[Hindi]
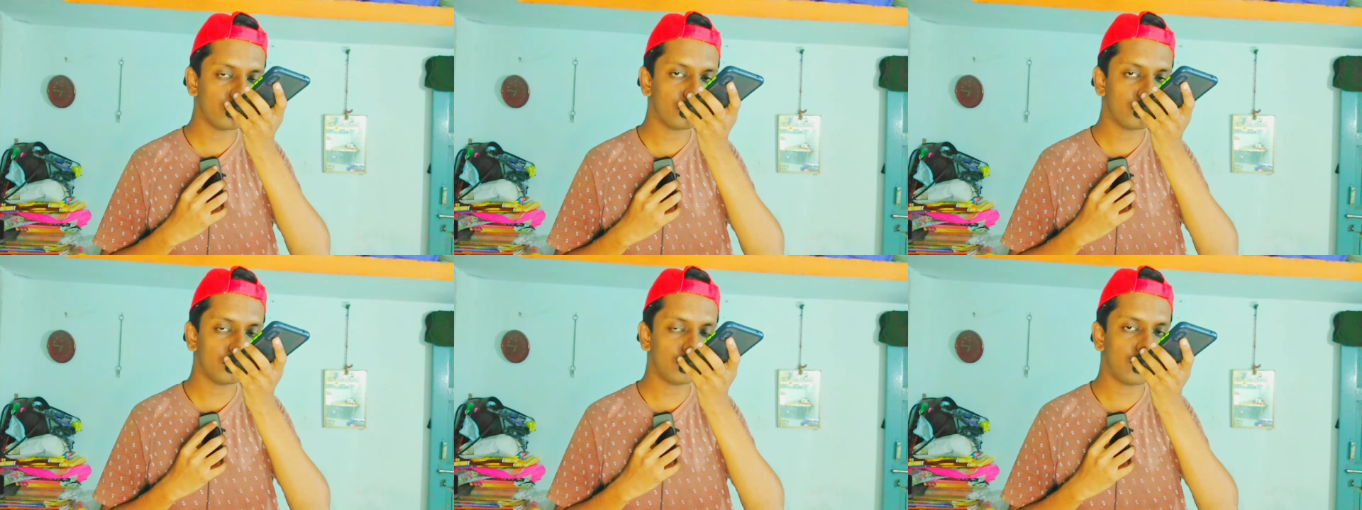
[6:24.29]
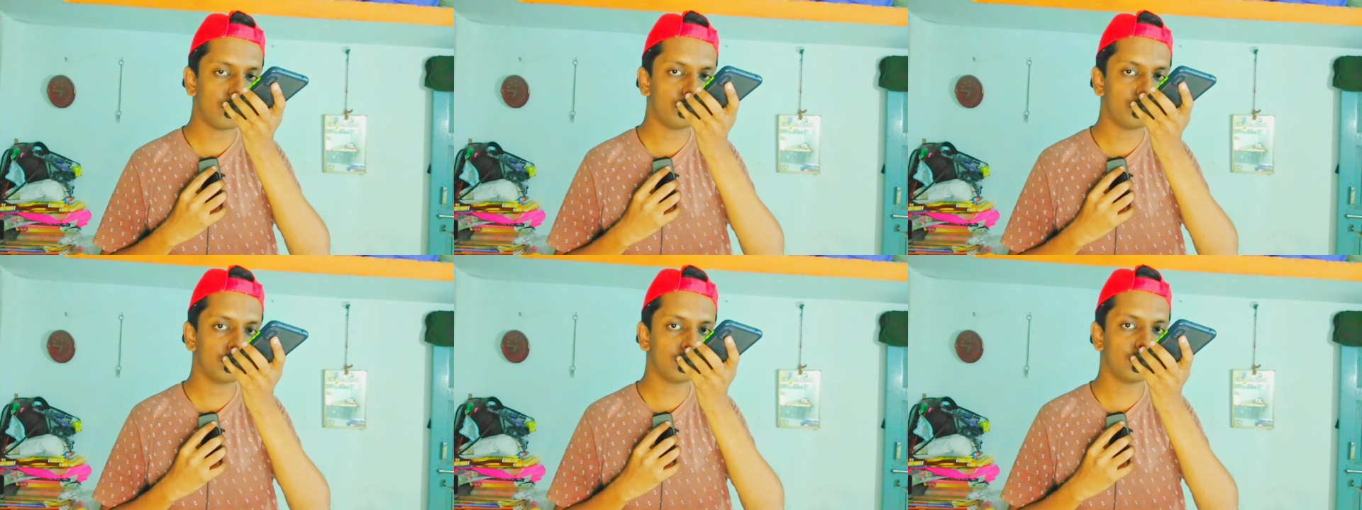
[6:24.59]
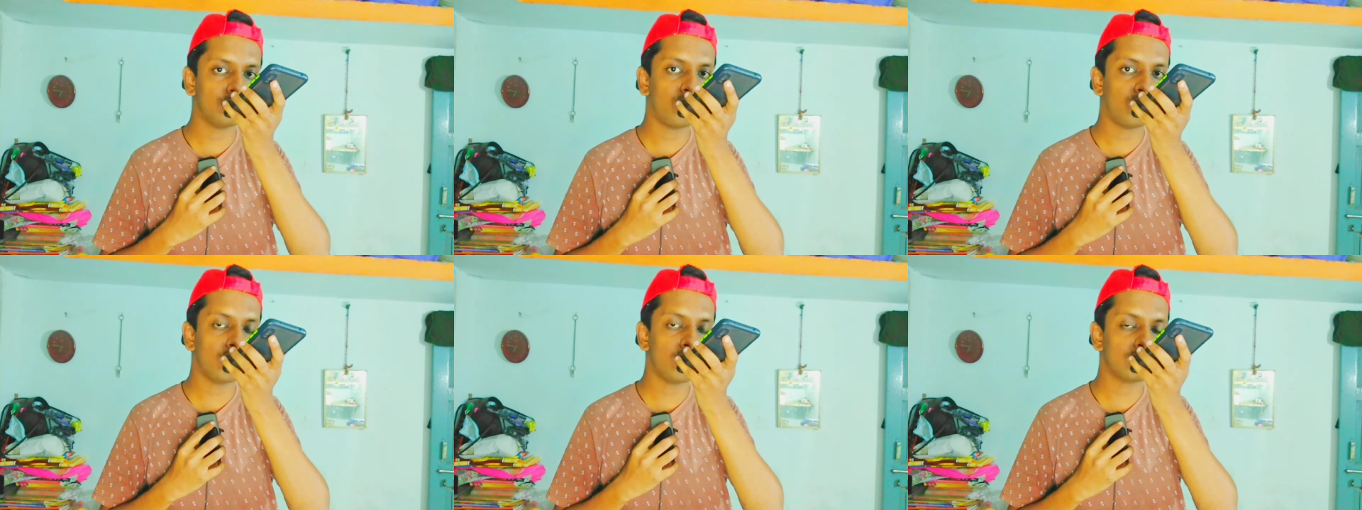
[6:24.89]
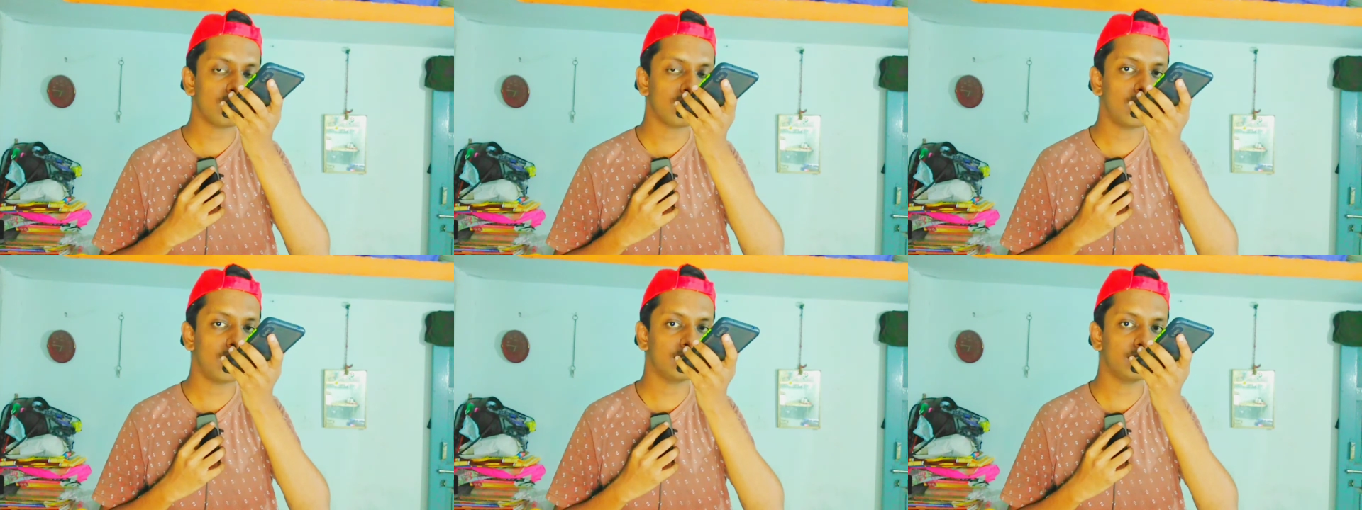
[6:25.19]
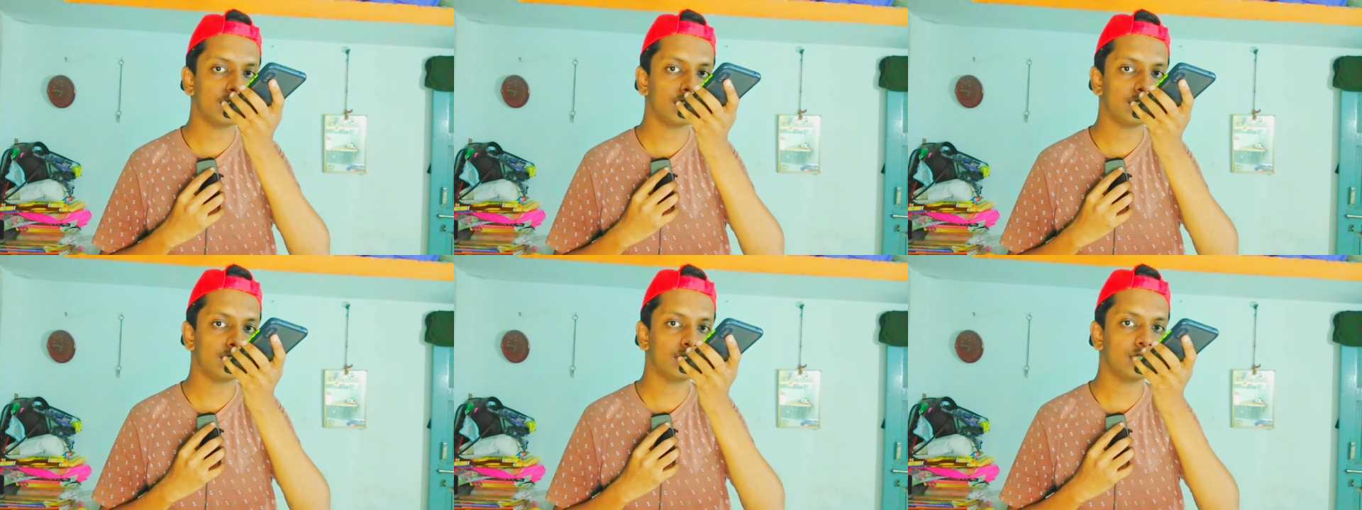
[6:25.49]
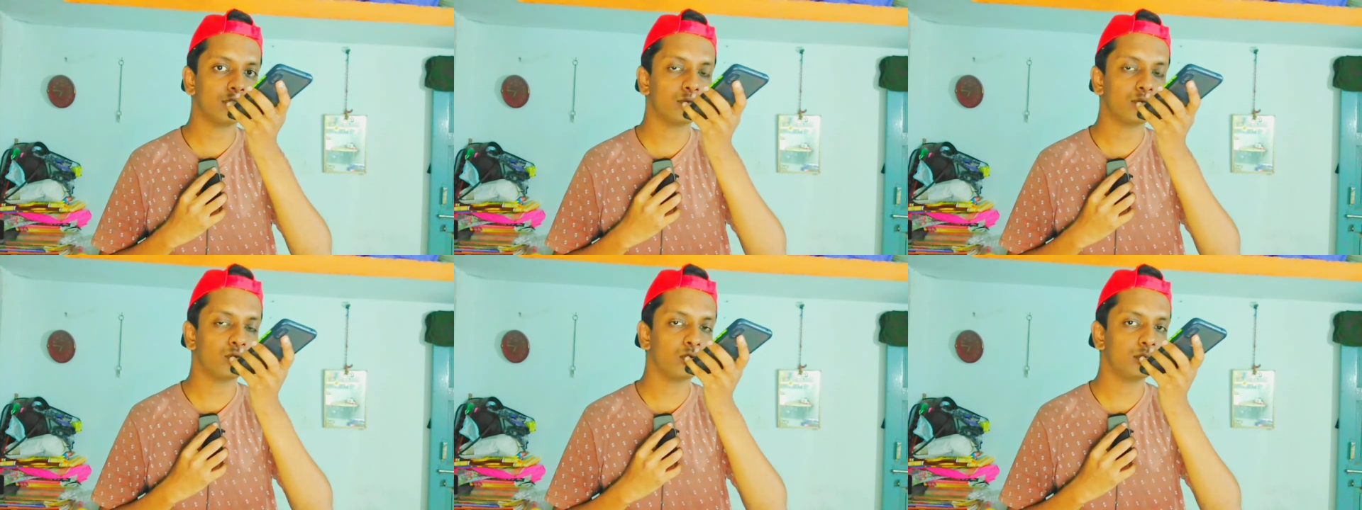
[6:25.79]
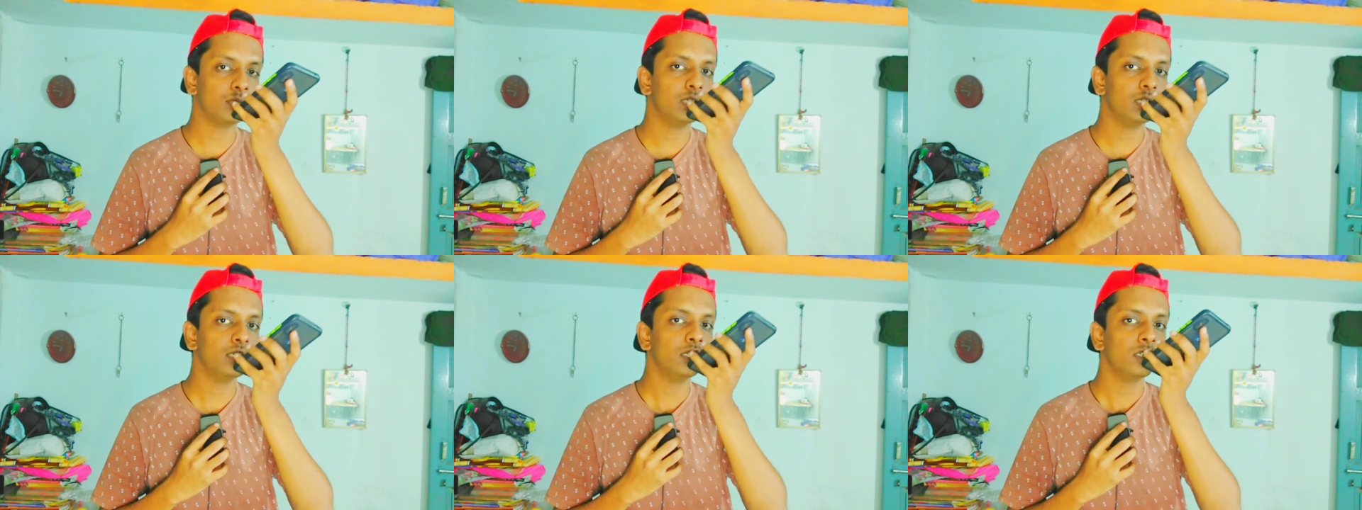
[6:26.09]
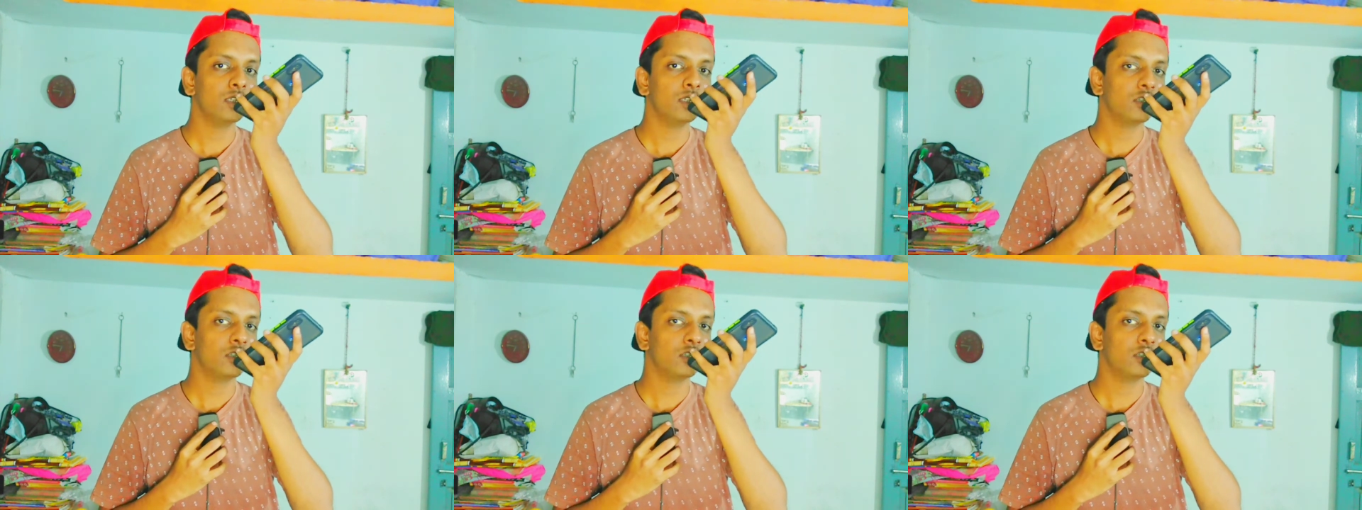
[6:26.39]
एक बार यहाँ पे कि वॉइस आ रही है कि नहीं इस फ़ोन में